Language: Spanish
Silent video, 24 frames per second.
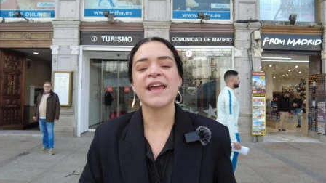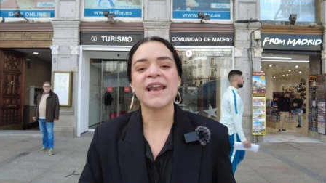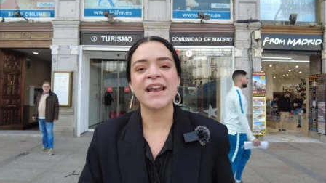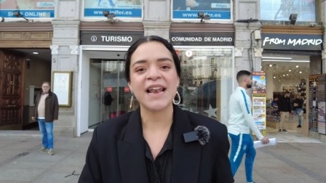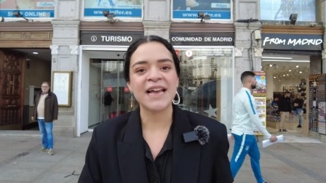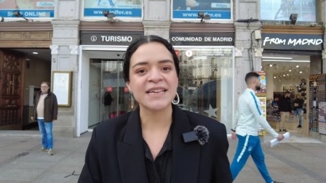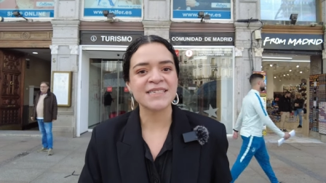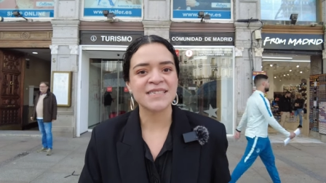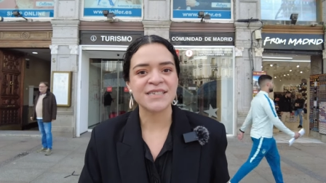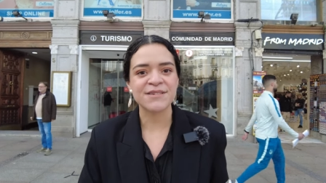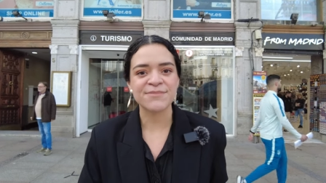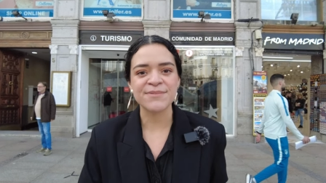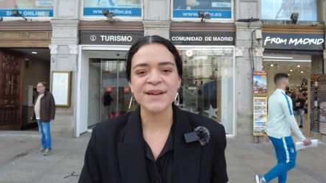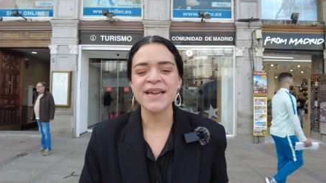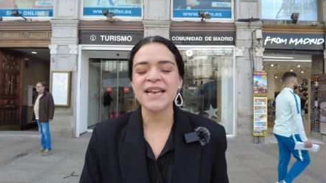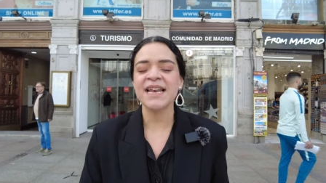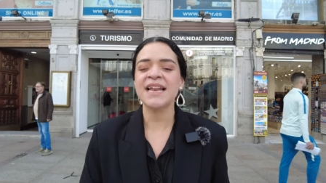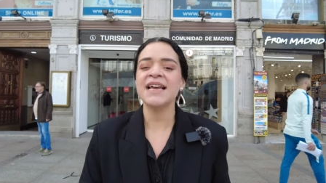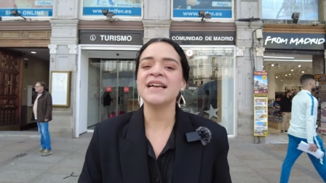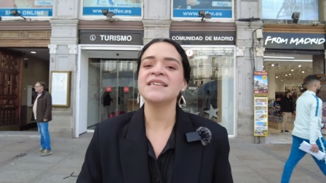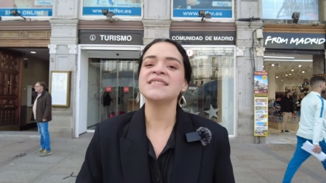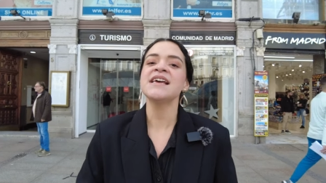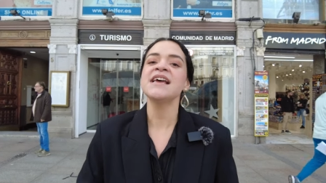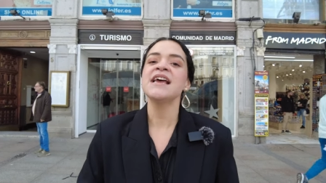en Las
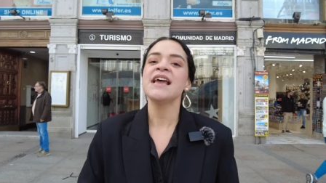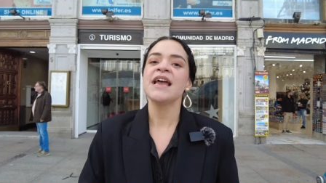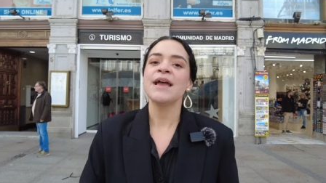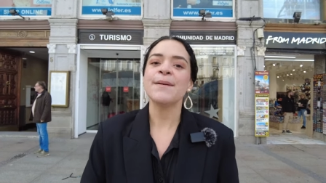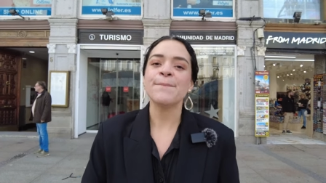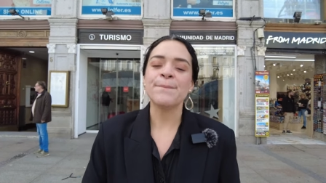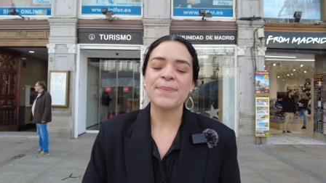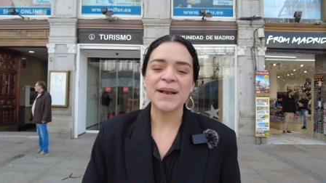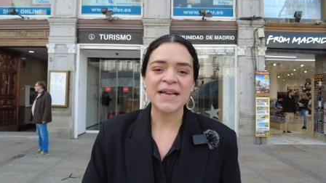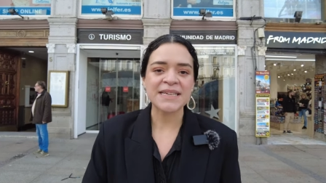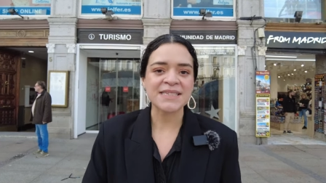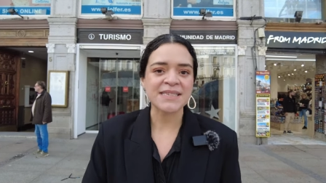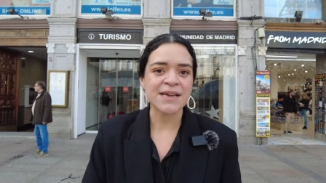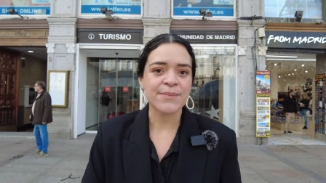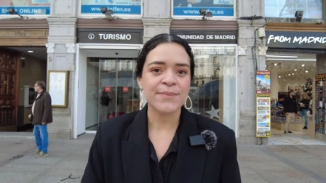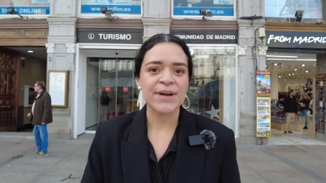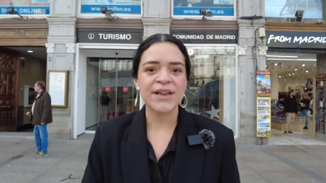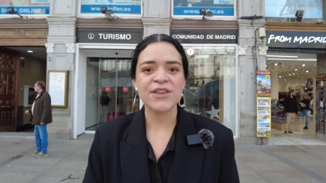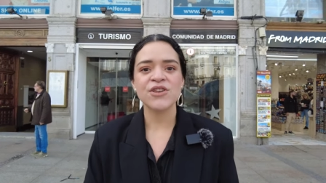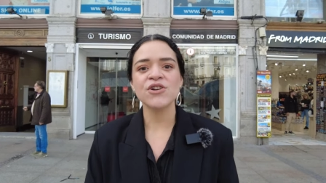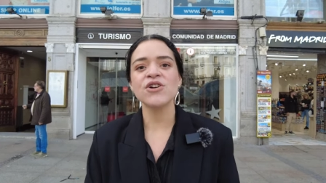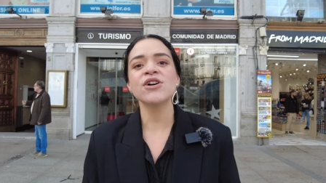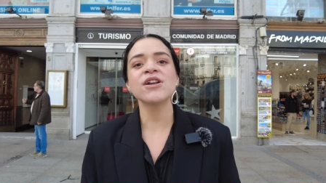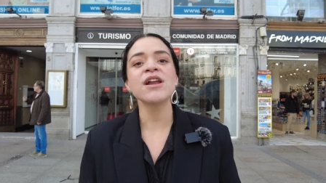Cibeles, en Plaza
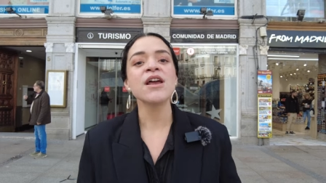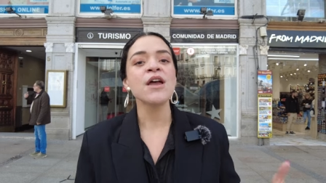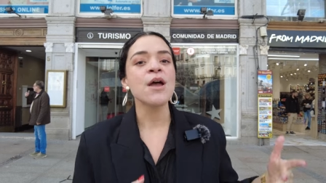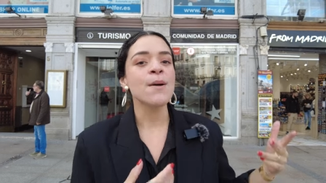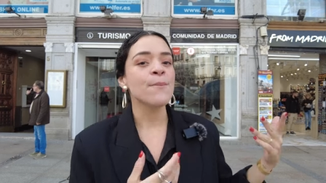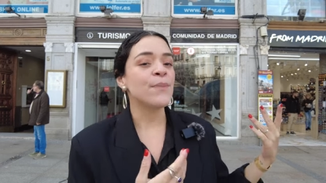Mayor.